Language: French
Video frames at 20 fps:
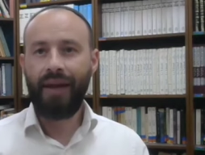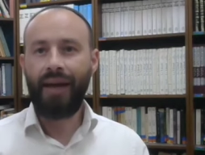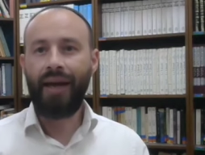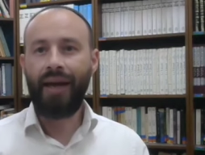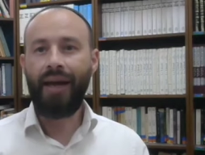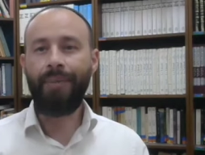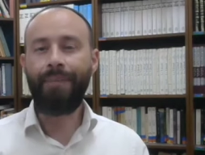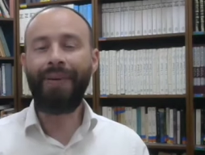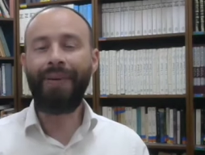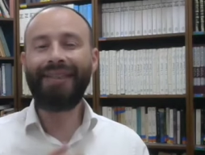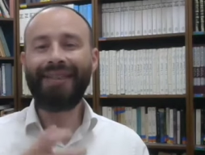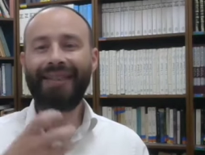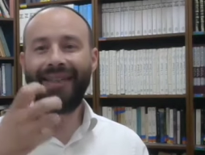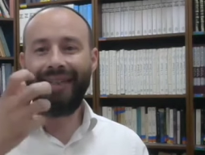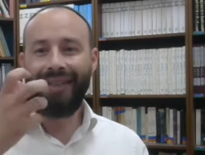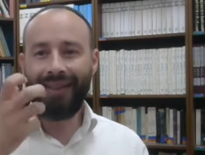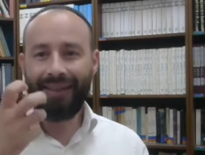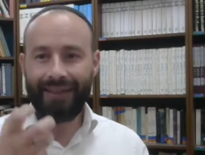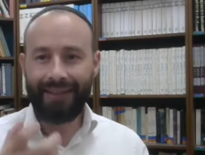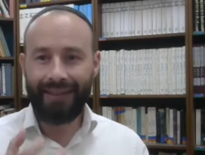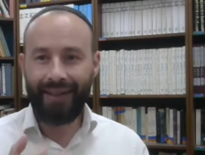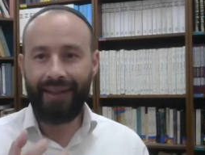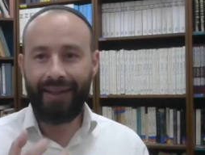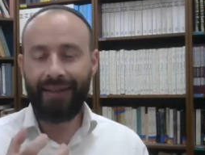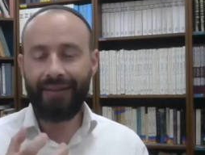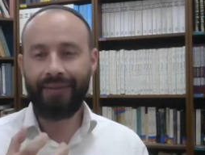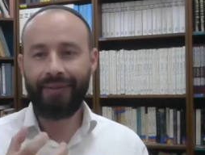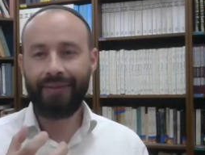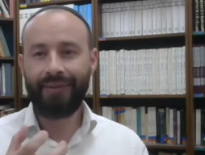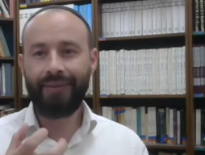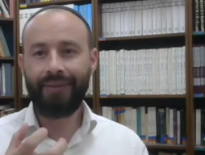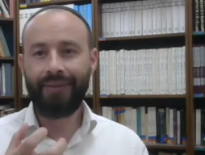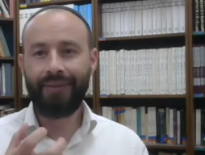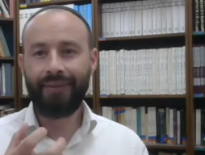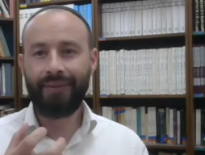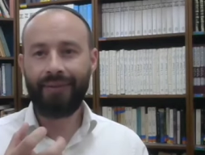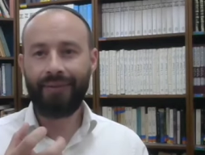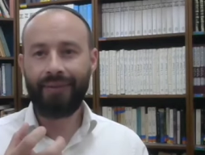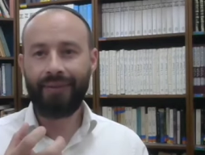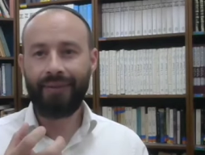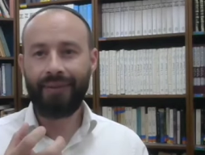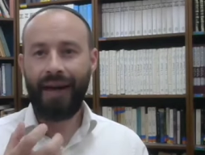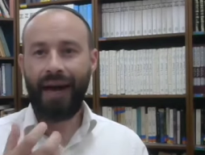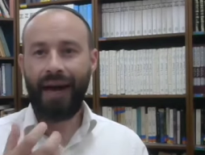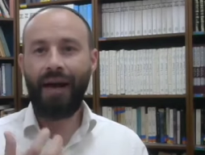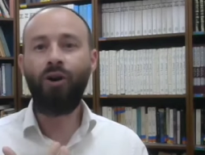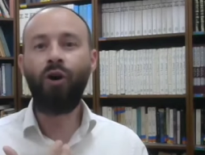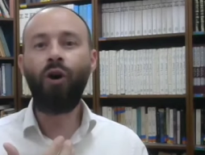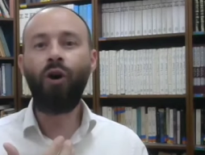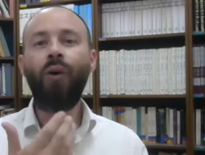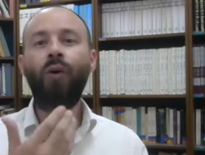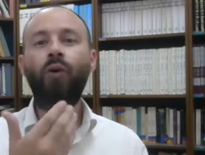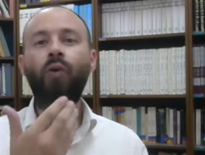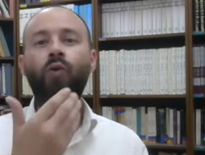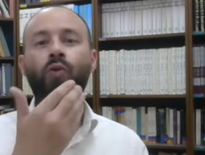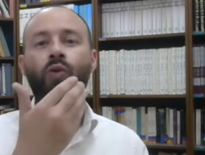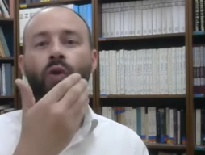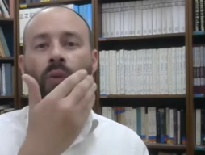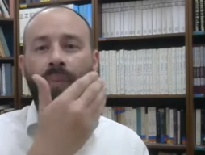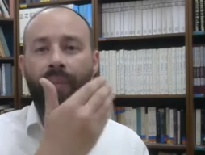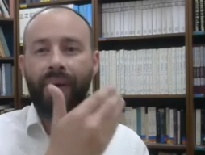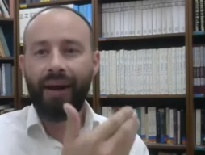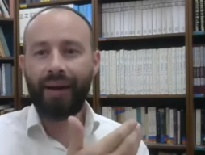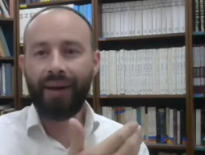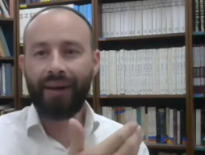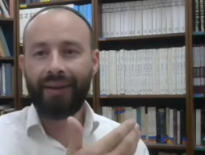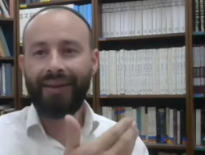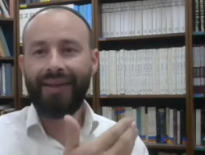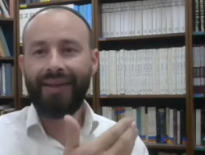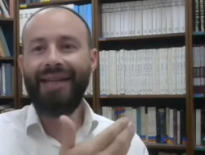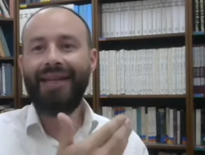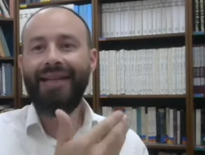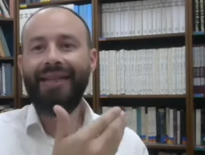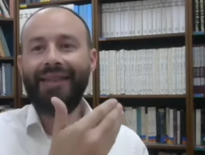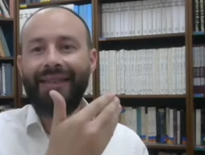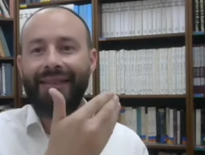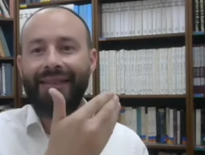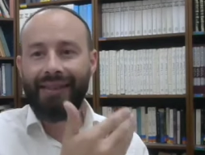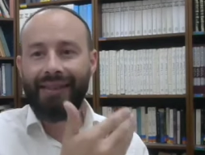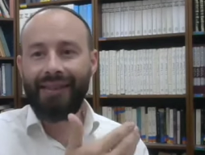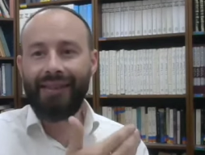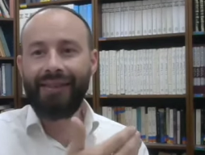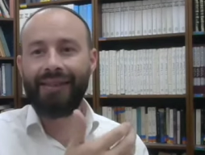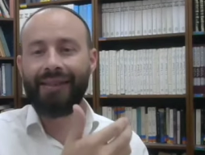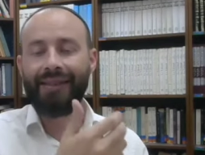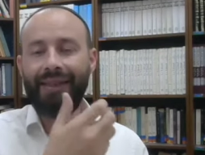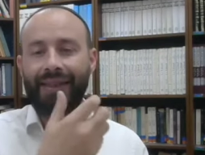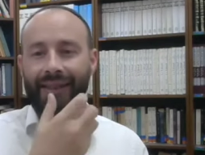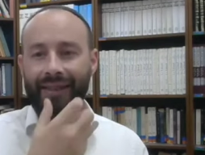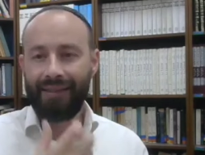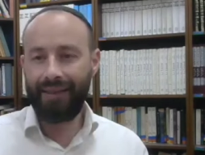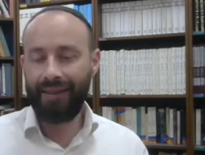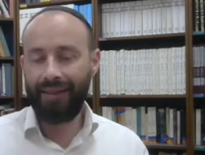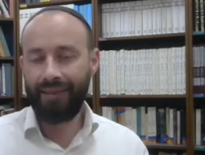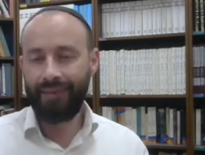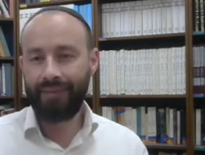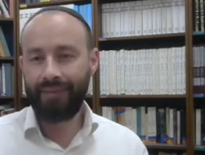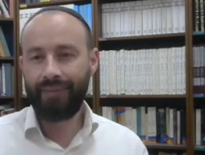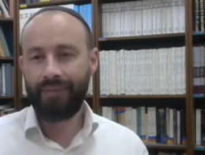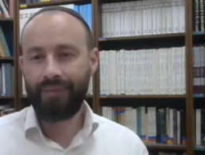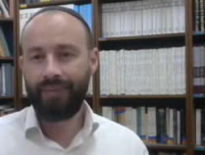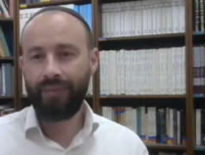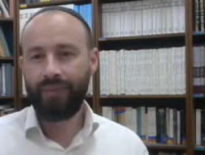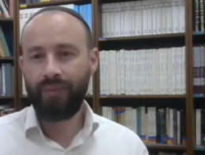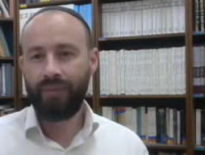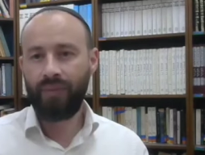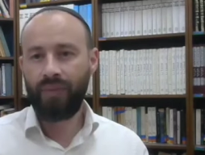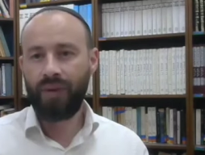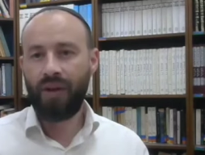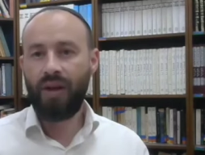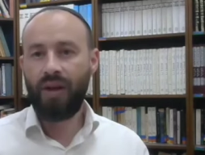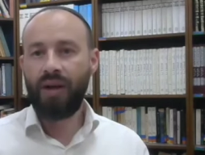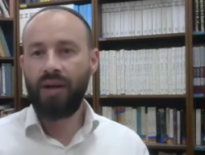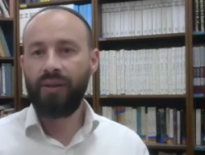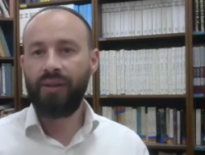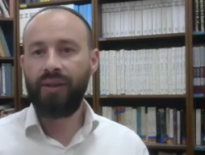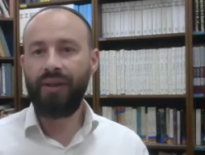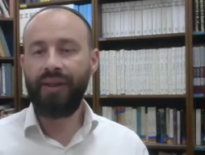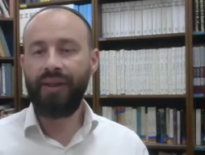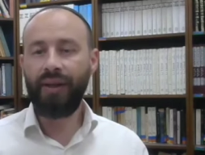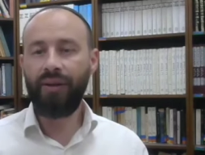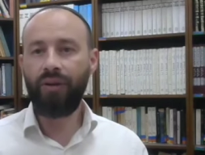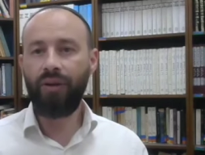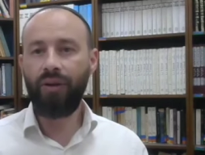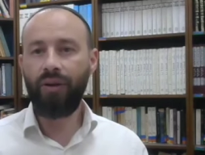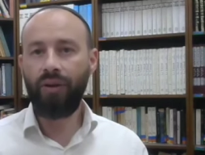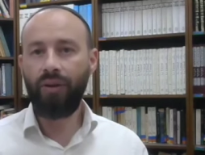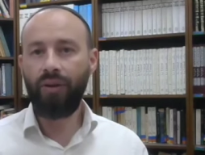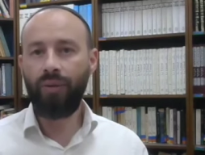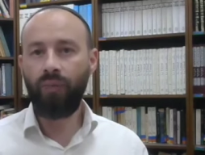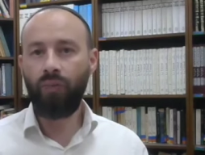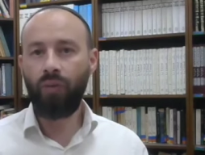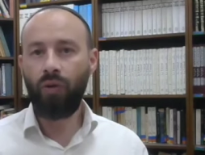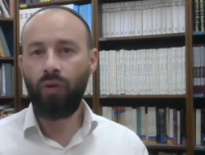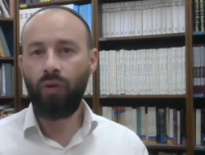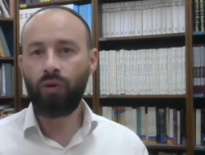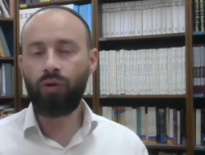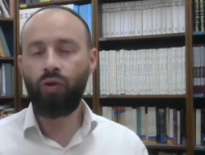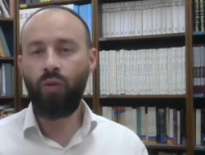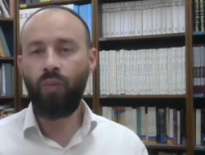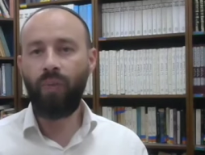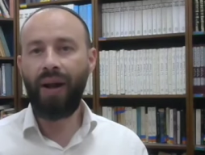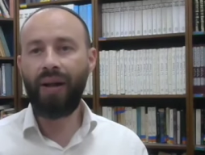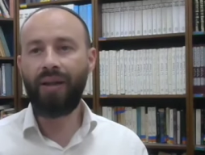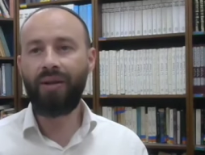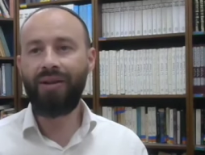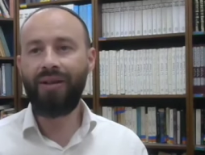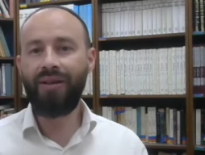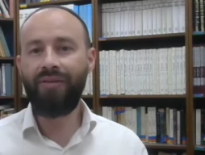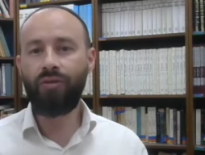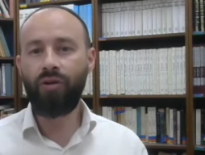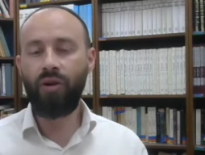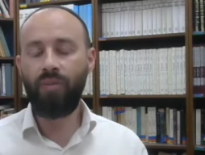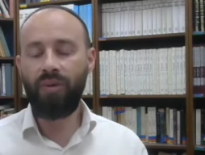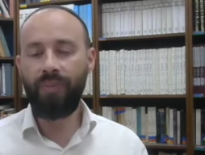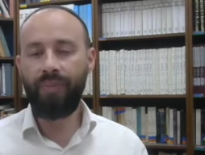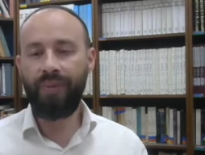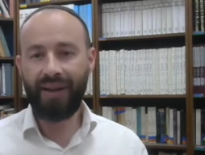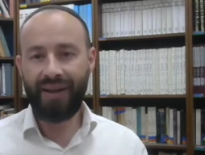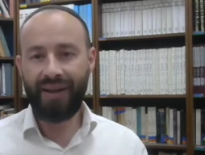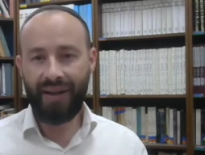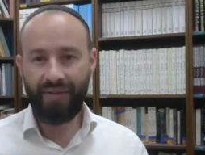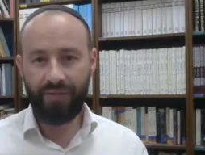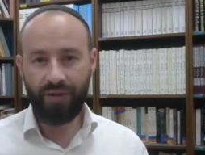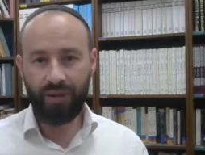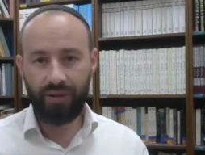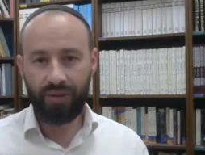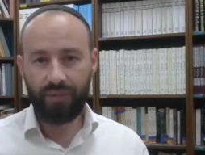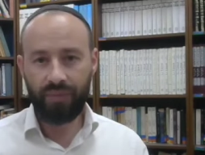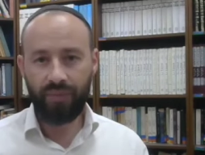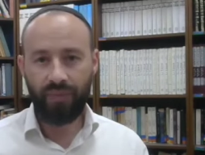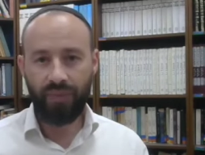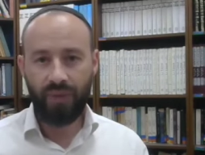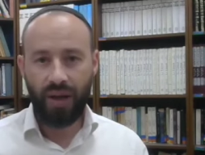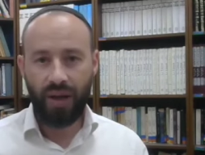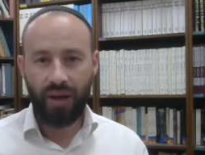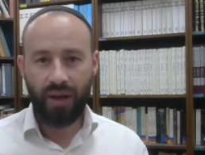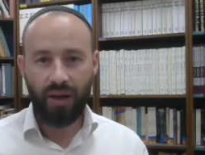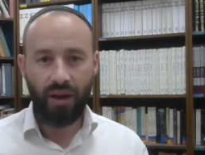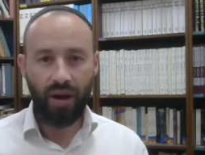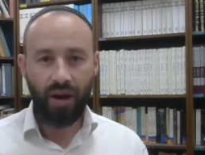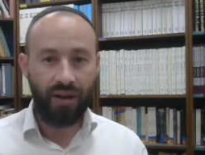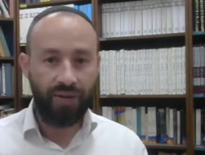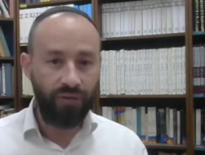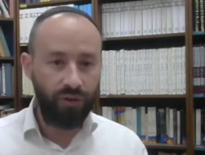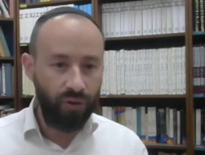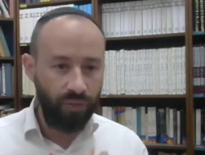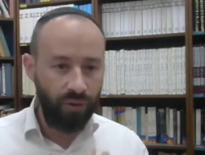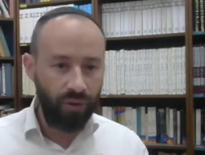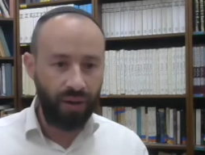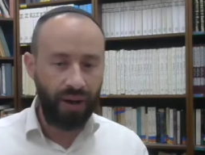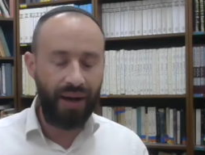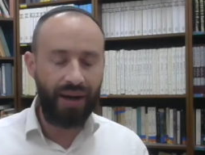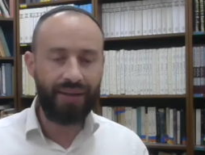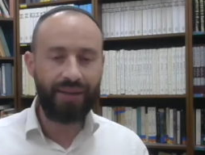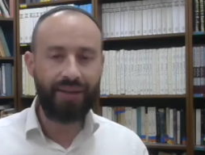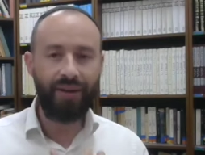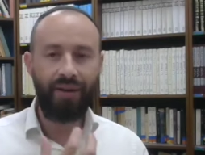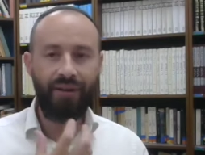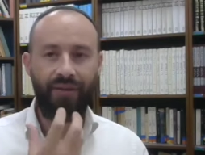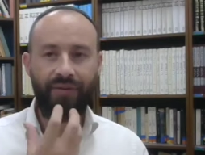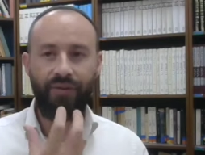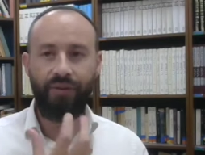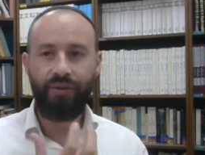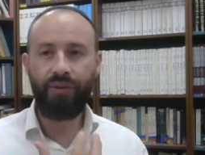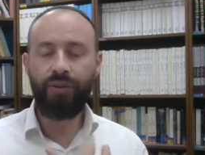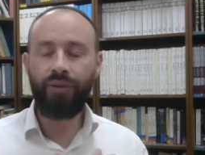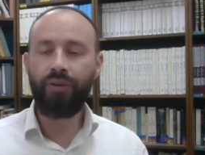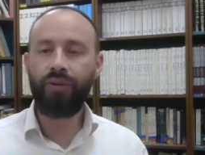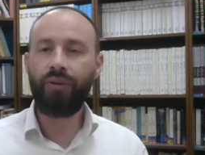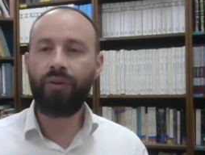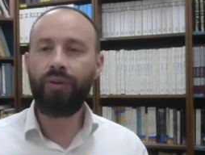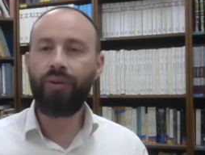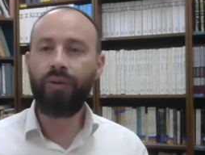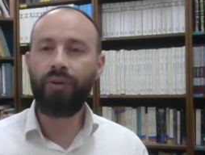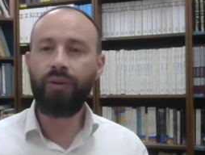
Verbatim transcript: Et parce qu'il était, alors Homer, il dit ce qu'il était. C'est-à-dire que lorsqu'on parle d'un livre comme Les pires Avot, qui est un livre de morale, qui est un livre de, de,